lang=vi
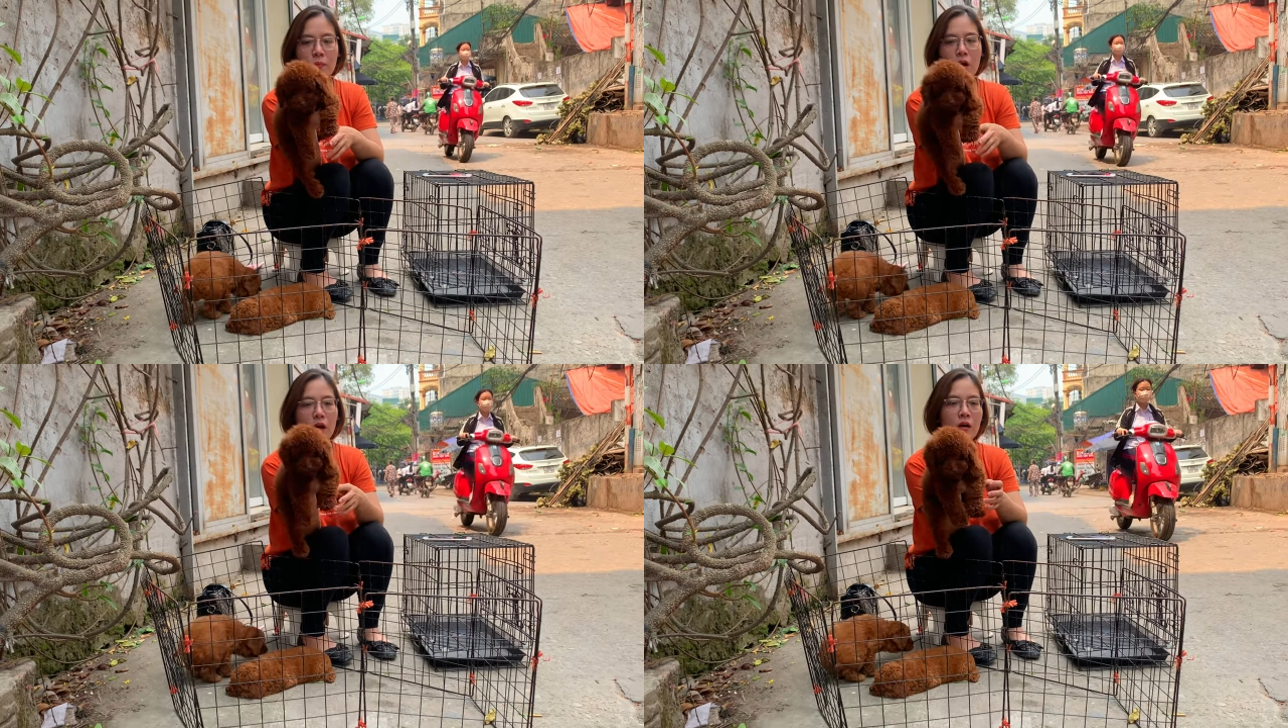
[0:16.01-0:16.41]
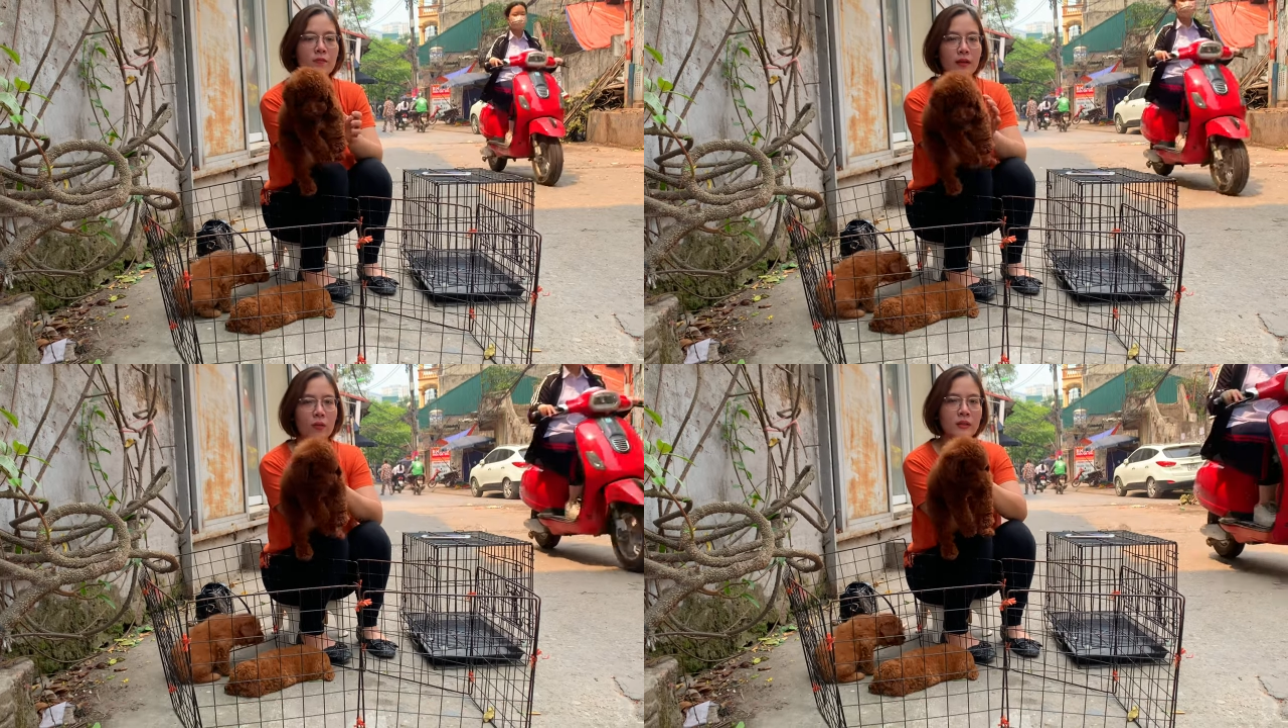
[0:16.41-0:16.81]
Mọi người không
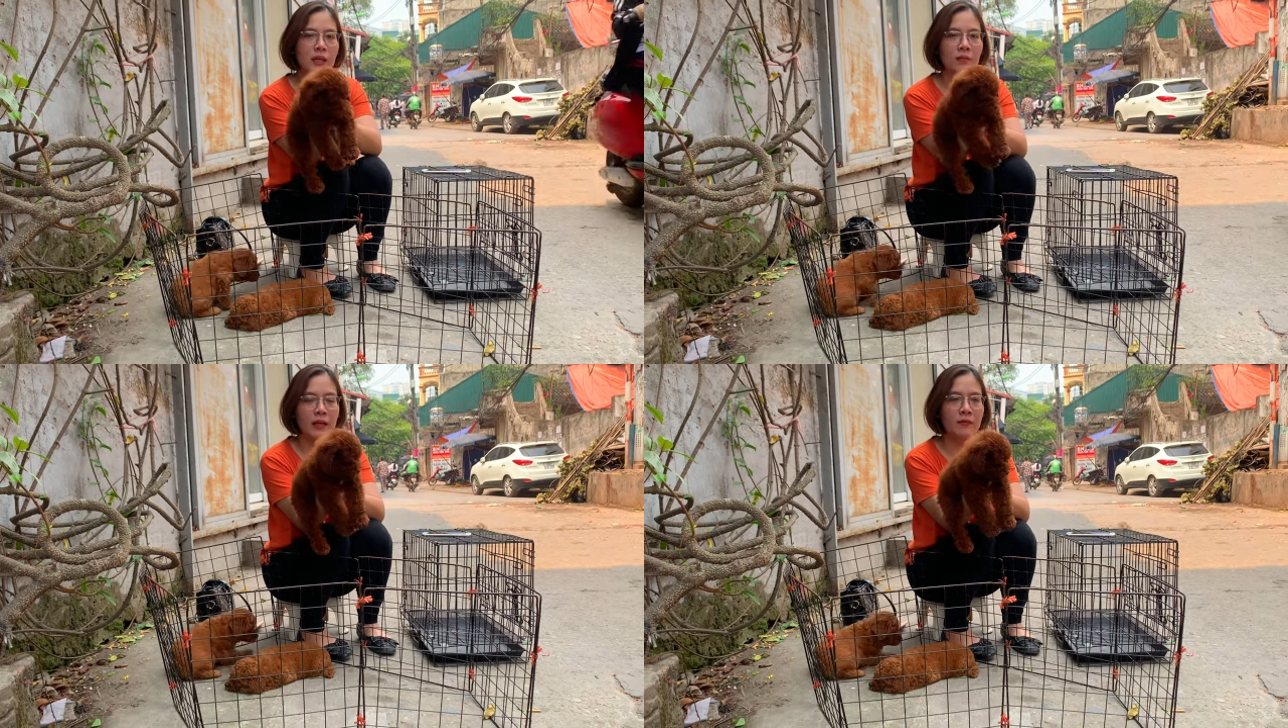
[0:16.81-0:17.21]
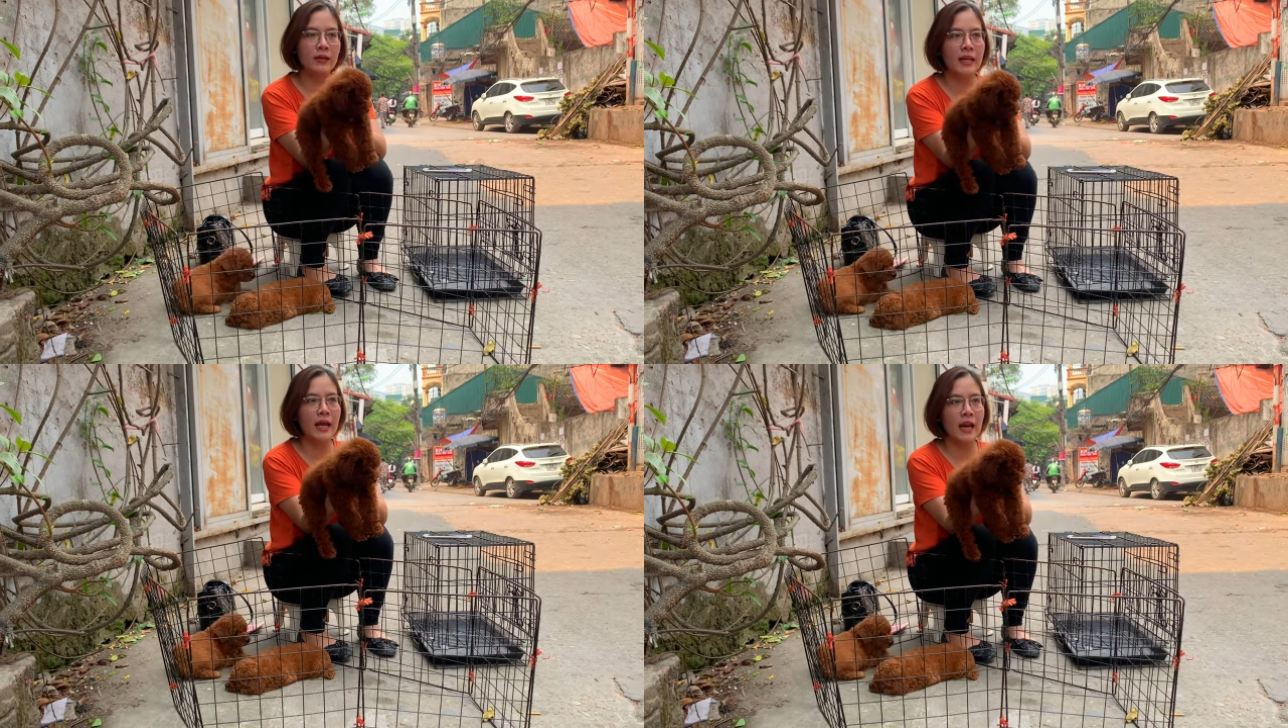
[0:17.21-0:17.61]
phải quan tâm đến cái
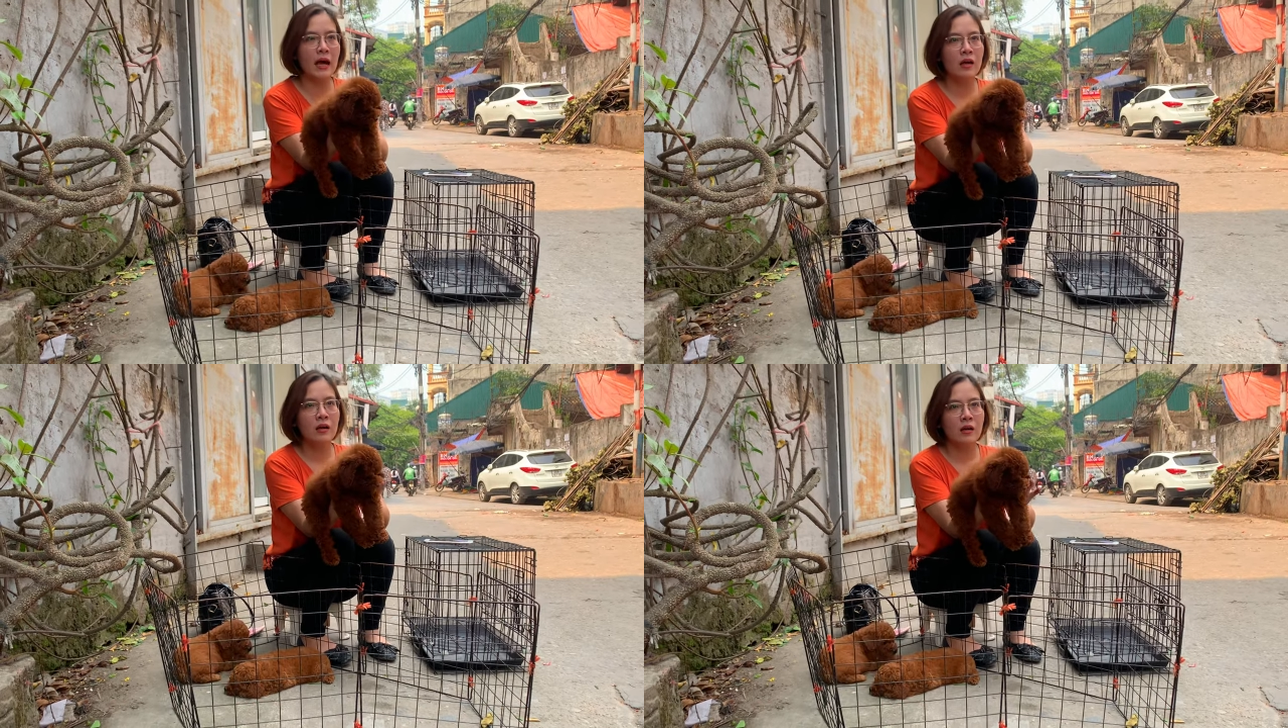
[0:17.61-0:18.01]
vấn đề là